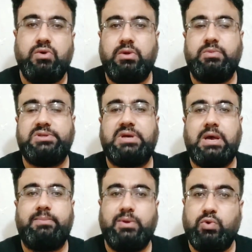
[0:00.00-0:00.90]

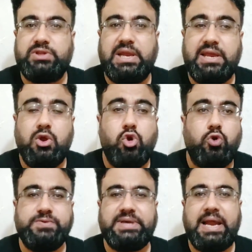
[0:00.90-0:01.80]
والمنتخب الوطني
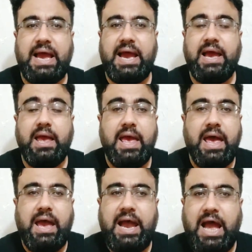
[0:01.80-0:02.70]
وبصراحة
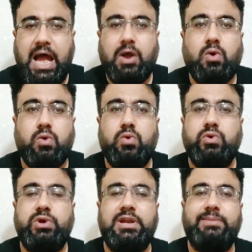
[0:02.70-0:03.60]
حق
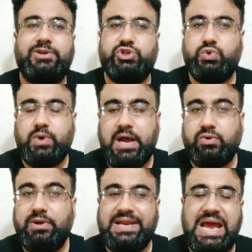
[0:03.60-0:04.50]
المشروع
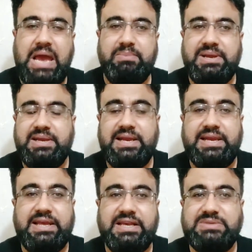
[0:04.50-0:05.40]
هذول اللاعبين
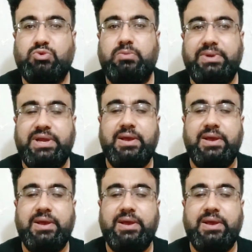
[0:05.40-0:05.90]
اللي اسمهم